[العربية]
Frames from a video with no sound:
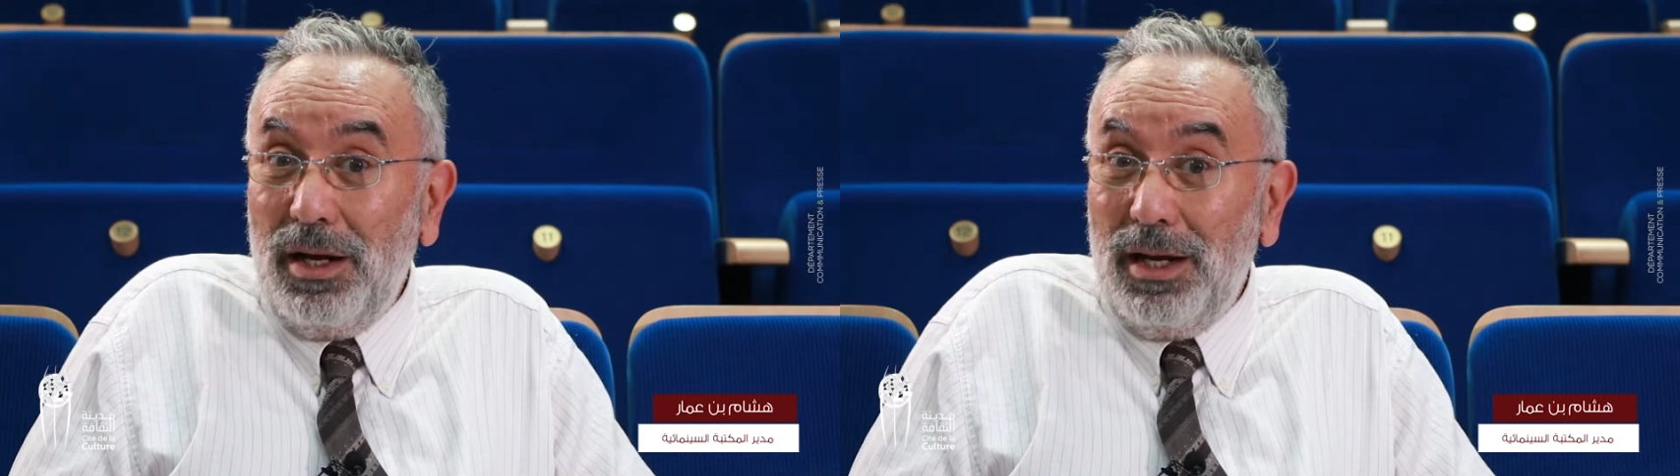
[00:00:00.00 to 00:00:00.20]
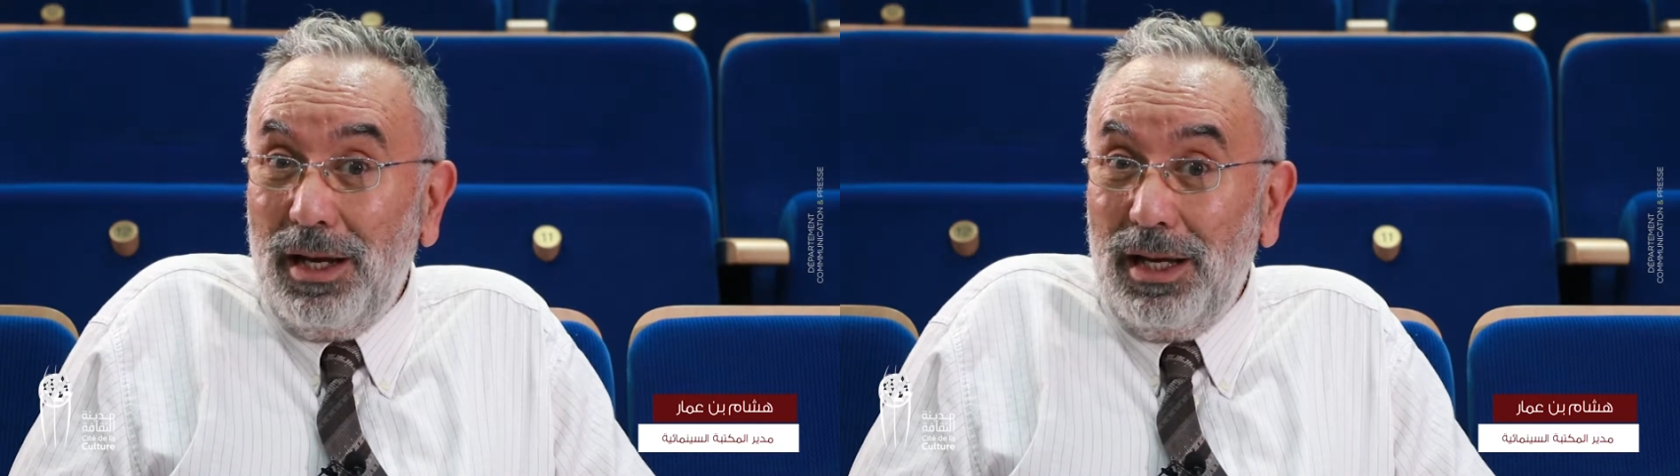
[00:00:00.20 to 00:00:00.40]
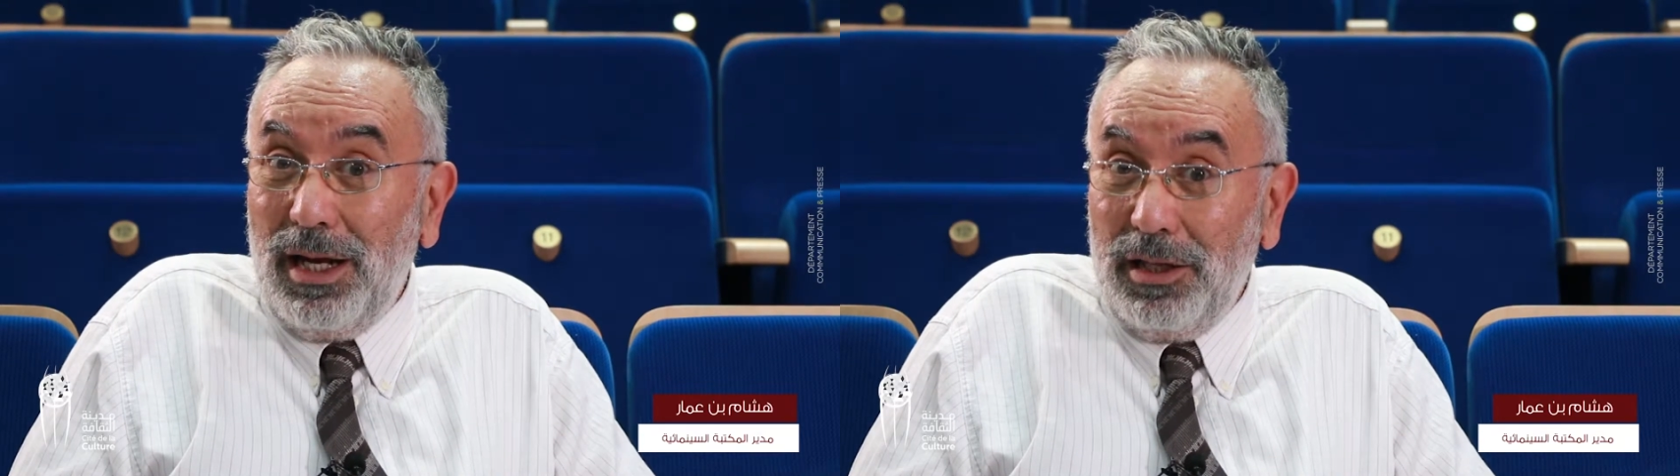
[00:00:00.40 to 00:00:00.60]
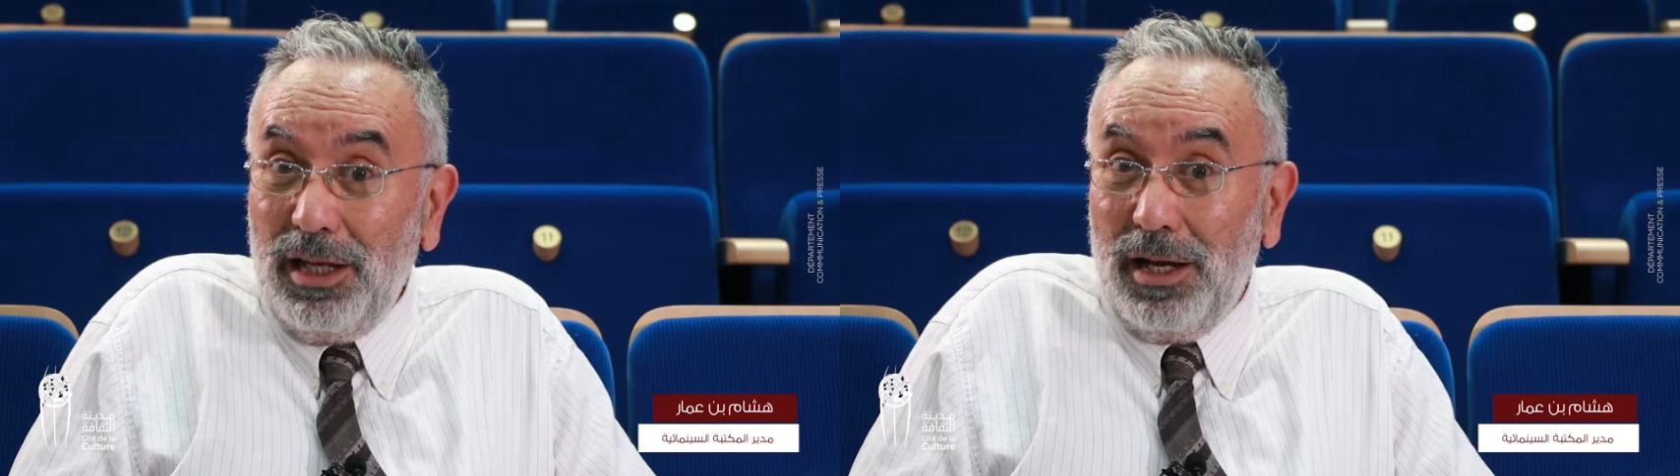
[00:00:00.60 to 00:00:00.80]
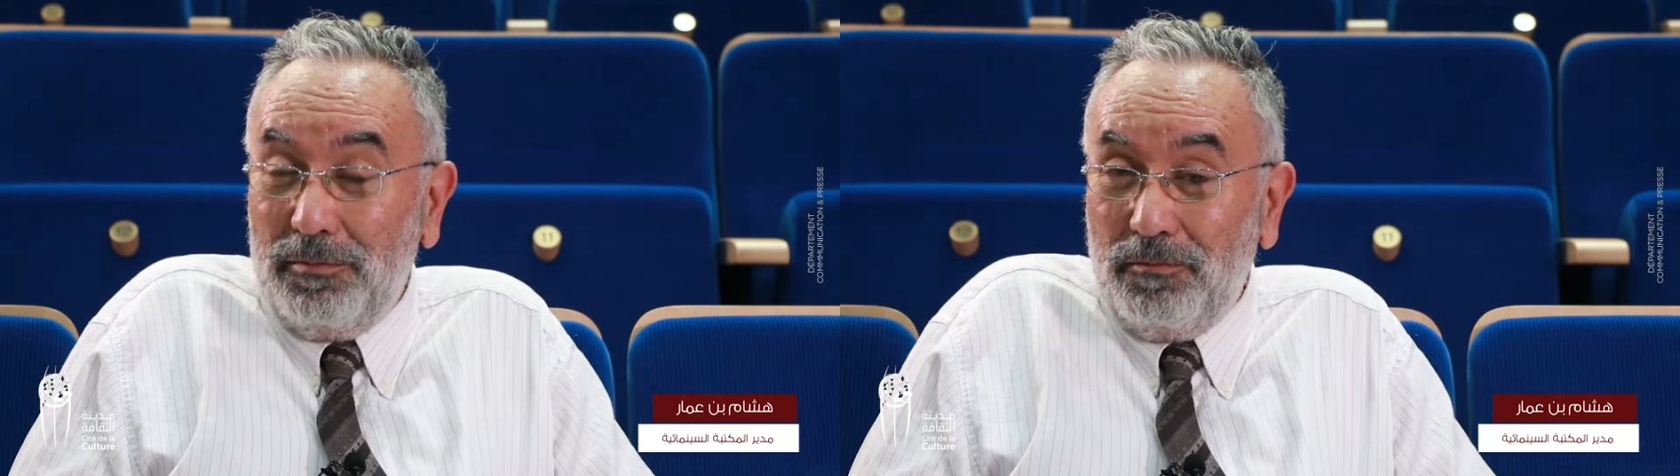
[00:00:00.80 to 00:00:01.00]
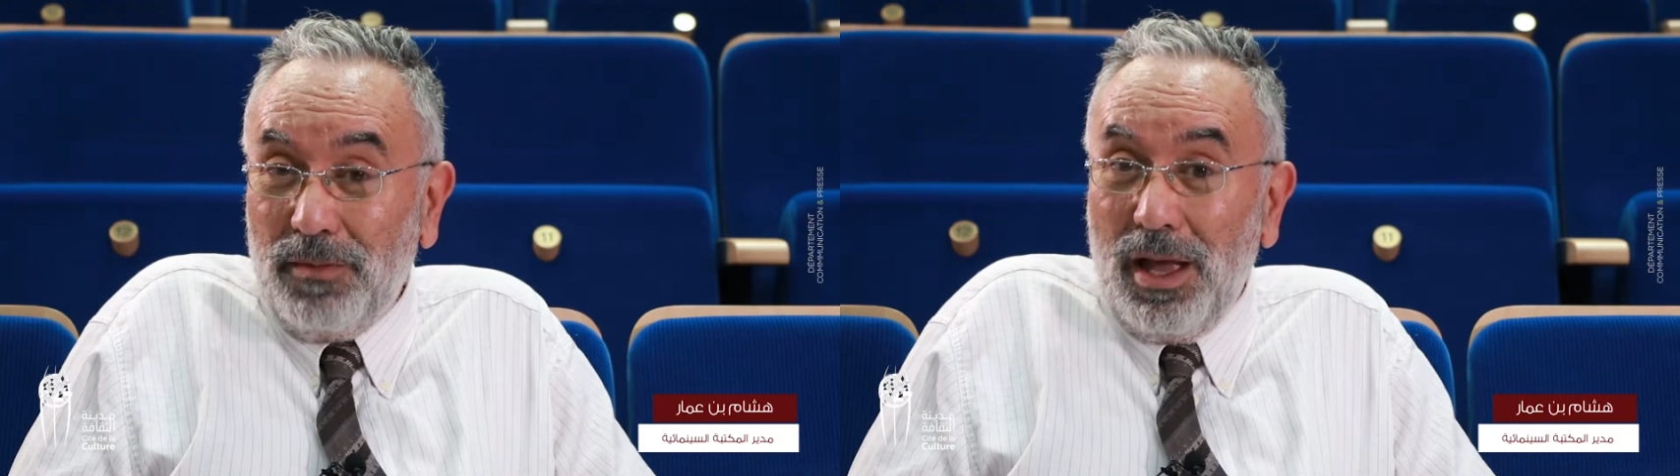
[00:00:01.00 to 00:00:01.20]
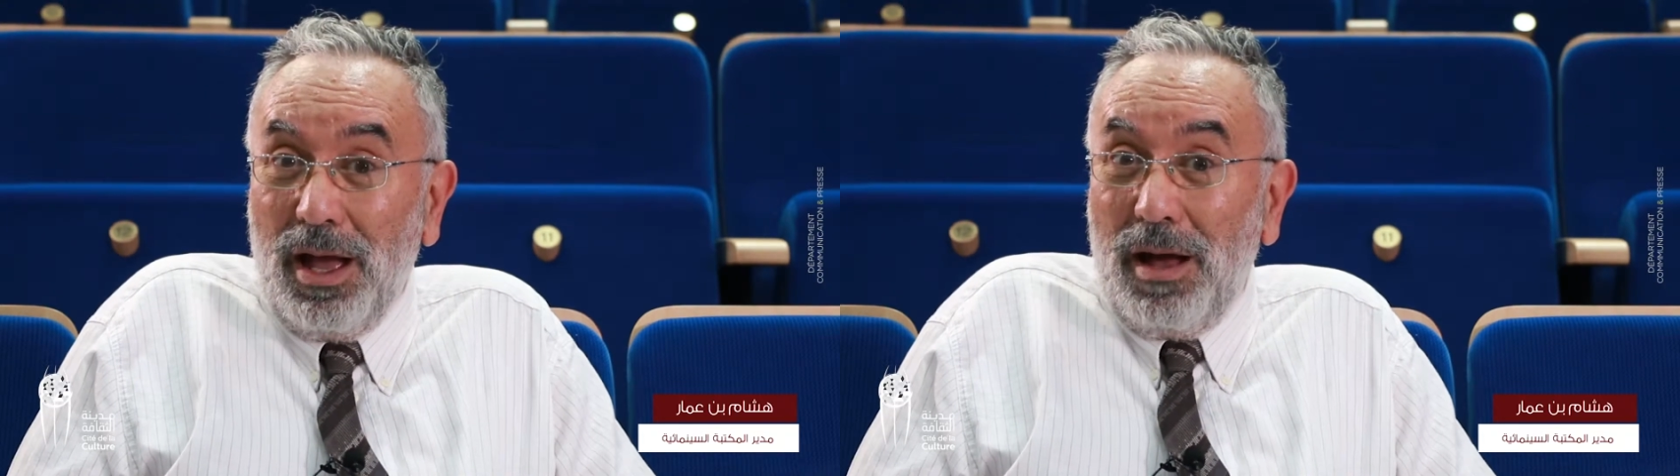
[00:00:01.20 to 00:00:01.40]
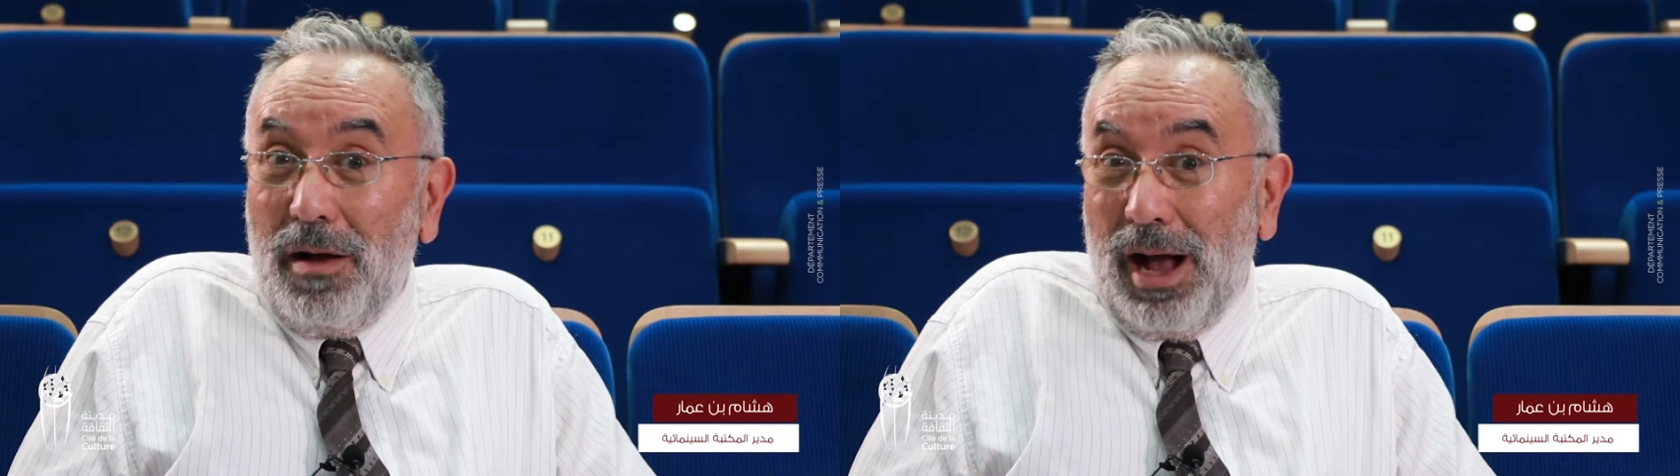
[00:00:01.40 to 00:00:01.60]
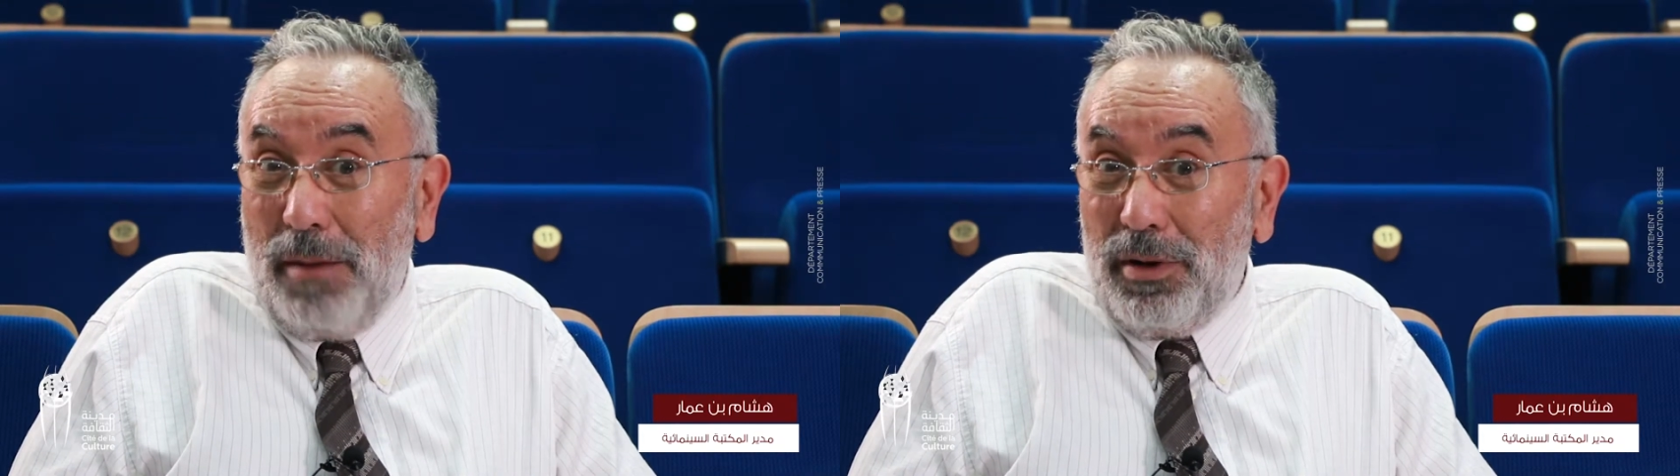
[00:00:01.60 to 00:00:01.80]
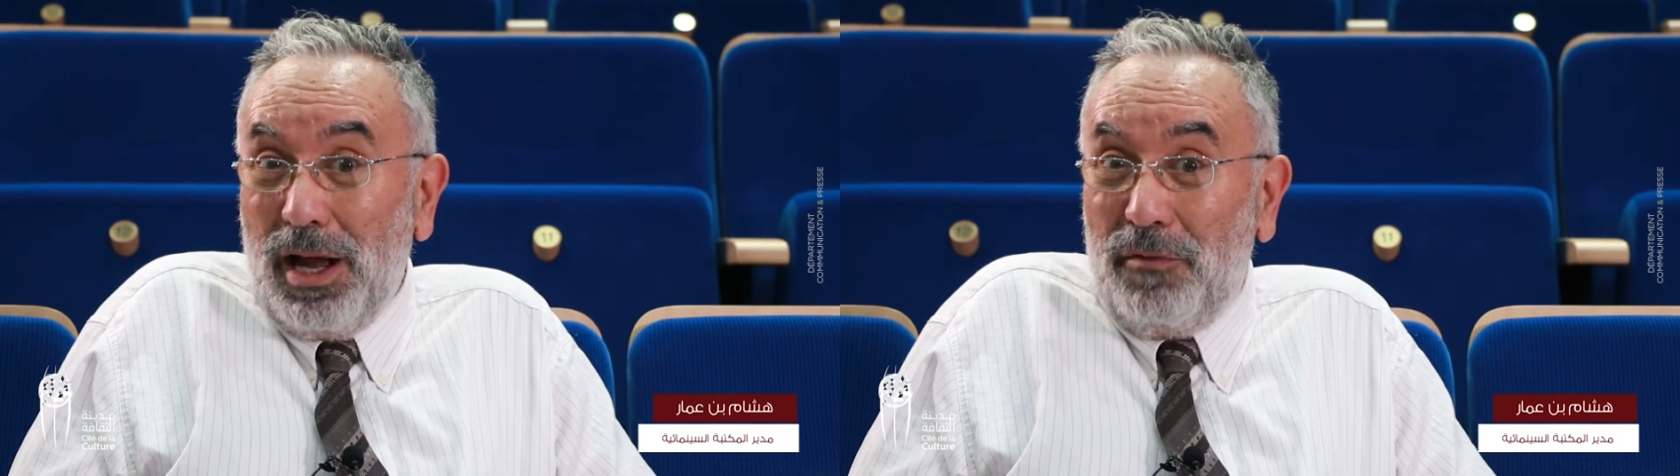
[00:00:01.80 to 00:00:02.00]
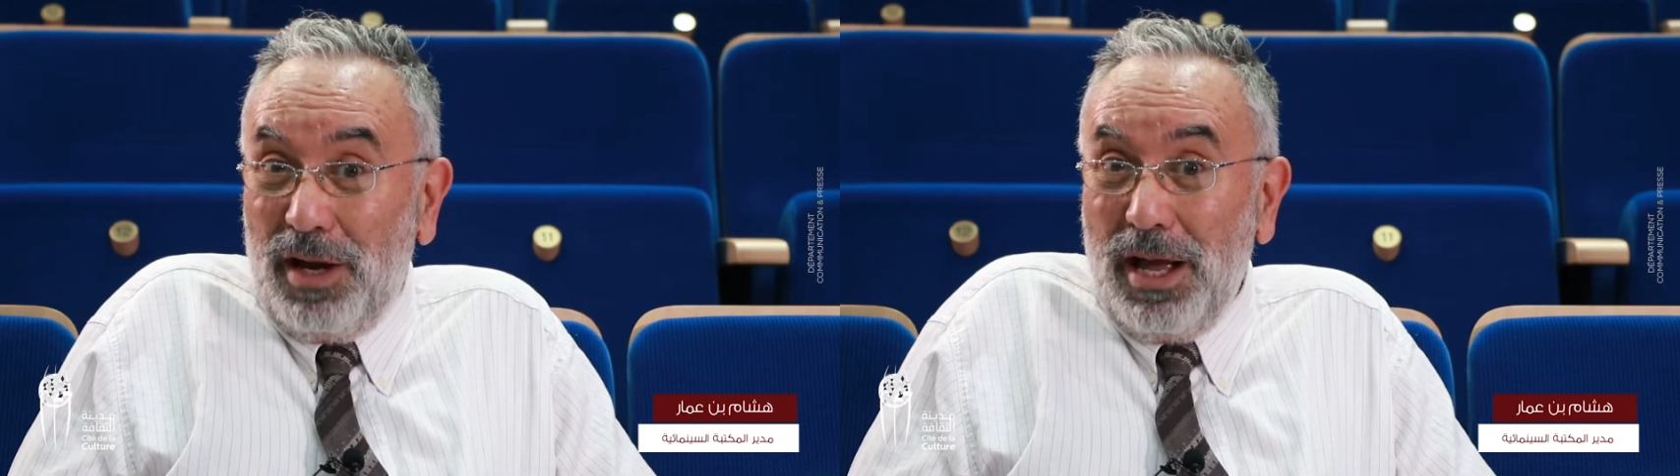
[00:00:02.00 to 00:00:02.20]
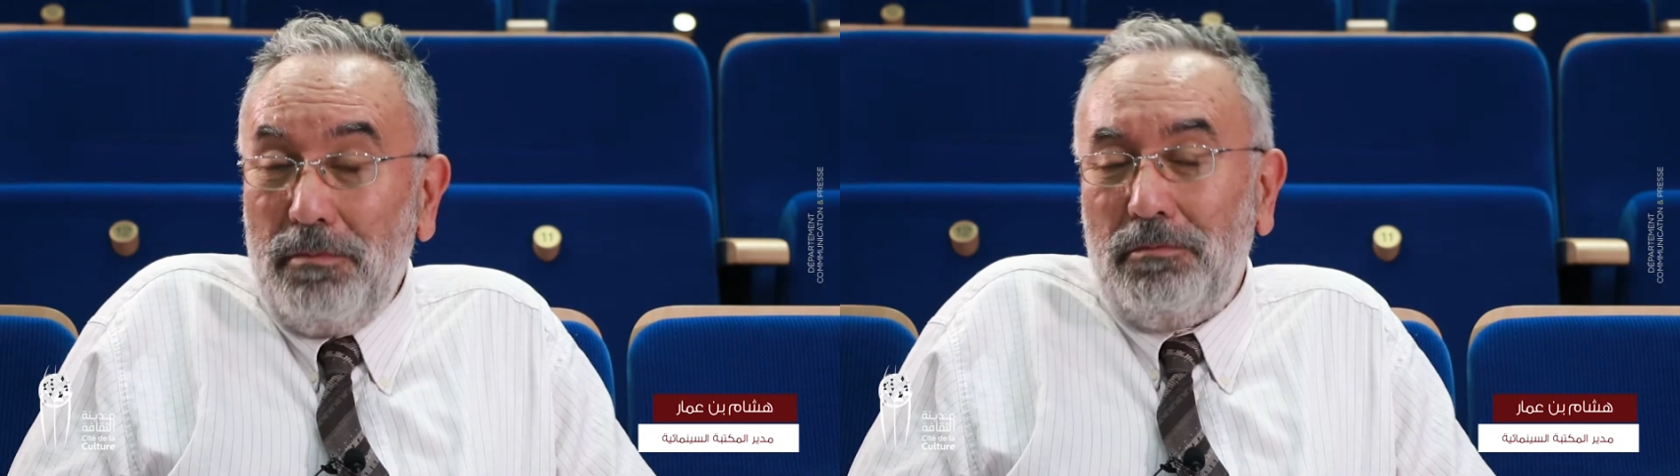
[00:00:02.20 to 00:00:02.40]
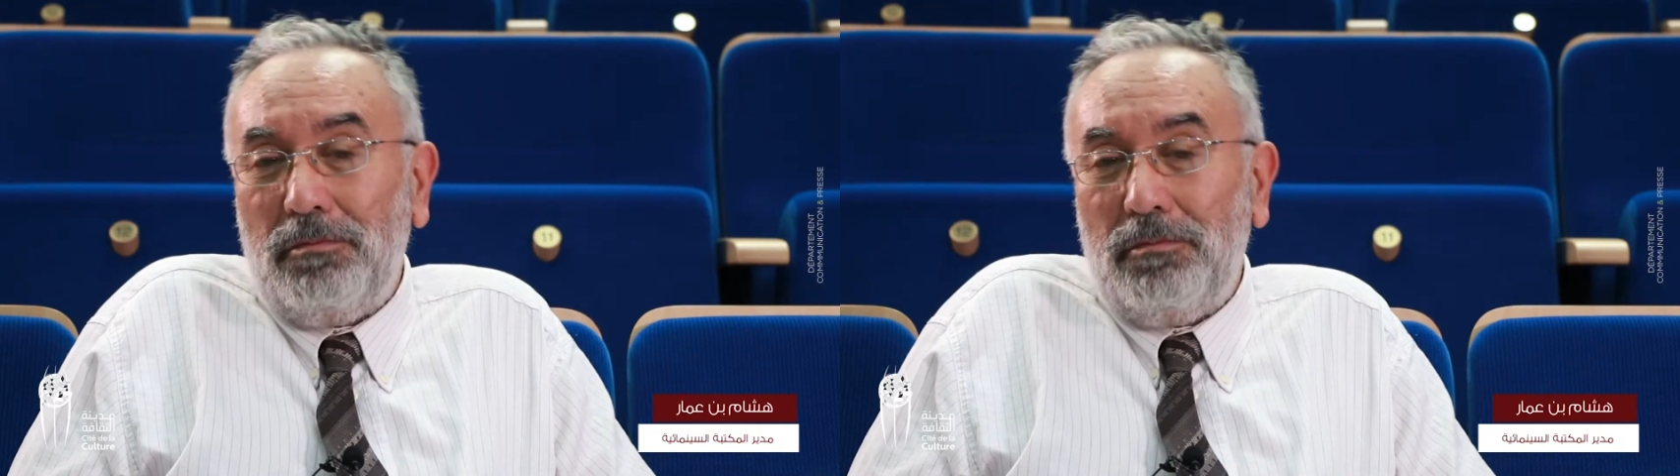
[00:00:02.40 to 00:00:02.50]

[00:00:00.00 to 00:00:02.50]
الإيرانية عبر أفلام